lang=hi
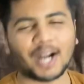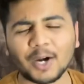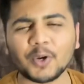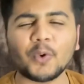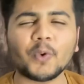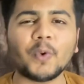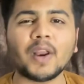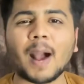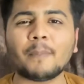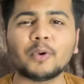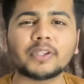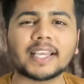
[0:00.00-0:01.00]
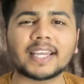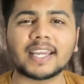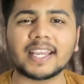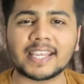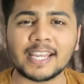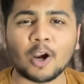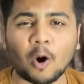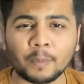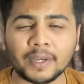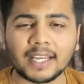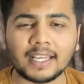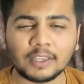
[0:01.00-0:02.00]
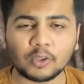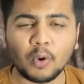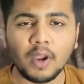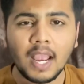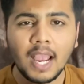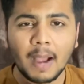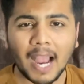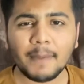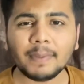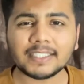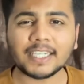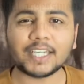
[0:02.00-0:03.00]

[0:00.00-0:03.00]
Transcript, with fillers: राठौर और आप लोग देख रहे हैं किंग ऑप्टिकल तो आई एम ए